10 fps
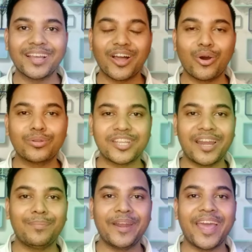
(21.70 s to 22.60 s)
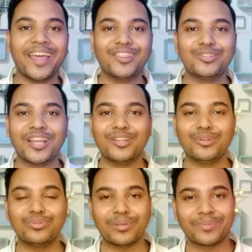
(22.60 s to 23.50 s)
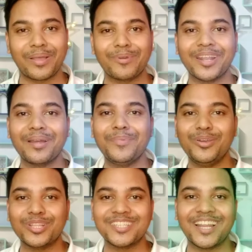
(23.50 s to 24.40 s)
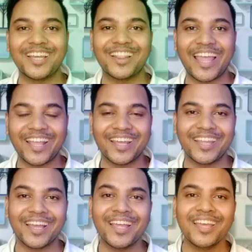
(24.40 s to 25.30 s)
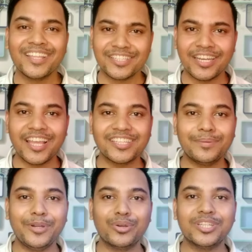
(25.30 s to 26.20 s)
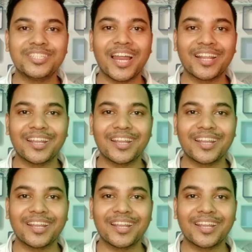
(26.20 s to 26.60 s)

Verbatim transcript: तक और चैनल पर नया है तो चैनल जरूर सब्सक्राइब करिएगा वीडियो अच्छा लगे लाइक तो करिएगा चलिए आज की वीडियो को स्टार्ट